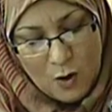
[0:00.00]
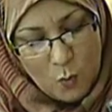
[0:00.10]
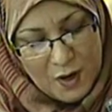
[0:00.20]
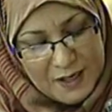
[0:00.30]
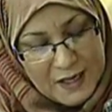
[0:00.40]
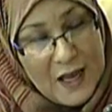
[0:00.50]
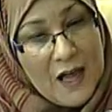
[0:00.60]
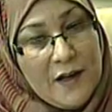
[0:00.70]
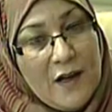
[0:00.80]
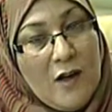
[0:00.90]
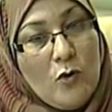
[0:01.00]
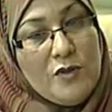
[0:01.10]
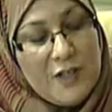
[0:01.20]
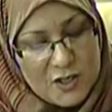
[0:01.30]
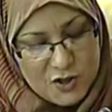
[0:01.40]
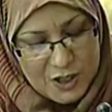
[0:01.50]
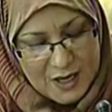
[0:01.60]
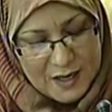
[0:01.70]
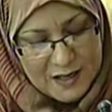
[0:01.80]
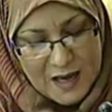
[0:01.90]
وانهيار القدرة
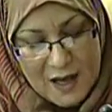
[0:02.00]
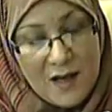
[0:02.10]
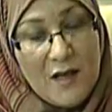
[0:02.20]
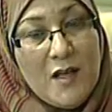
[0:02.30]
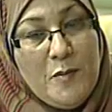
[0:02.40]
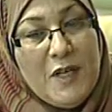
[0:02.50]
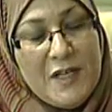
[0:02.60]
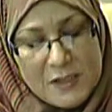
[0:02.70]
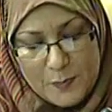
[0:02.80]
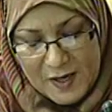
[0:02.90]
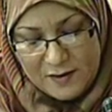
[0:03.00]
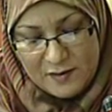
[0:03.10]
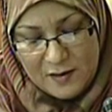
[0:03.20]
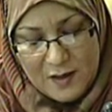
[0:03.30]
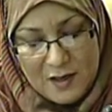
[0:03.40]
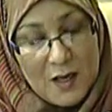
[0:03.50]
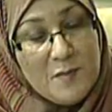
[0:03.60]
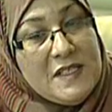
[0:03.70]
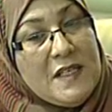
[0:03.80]
الشرائية بنسبة 50%